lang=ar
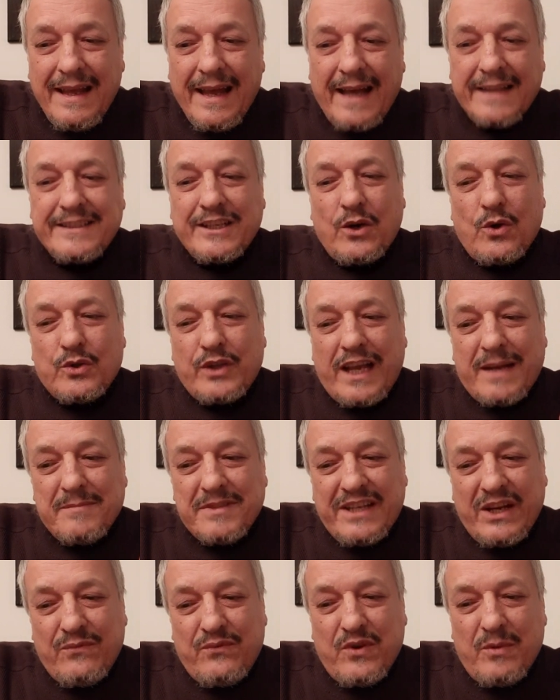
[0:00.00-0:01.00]
غتاخذ
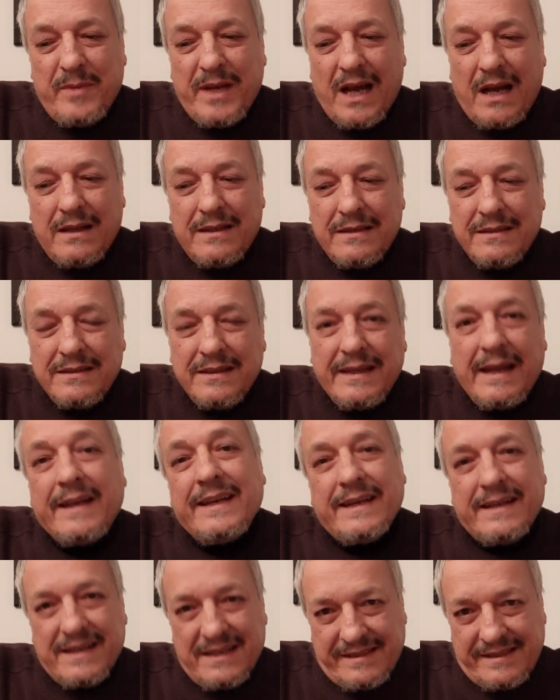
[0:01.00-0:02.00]
50%
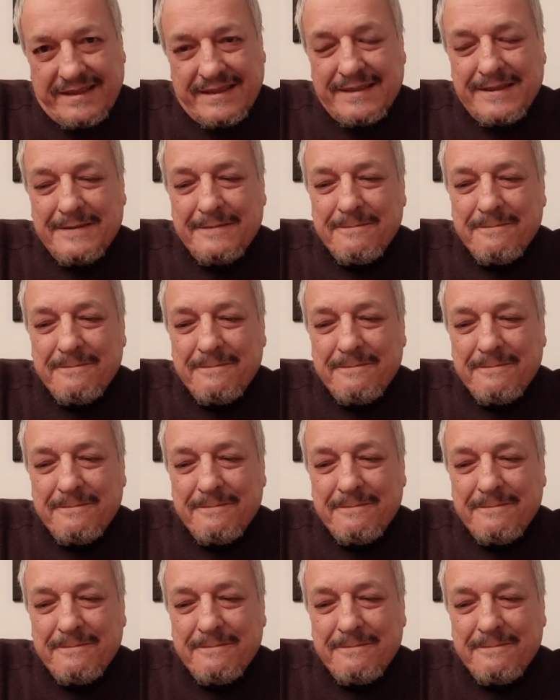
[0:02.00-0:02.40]
يعني النص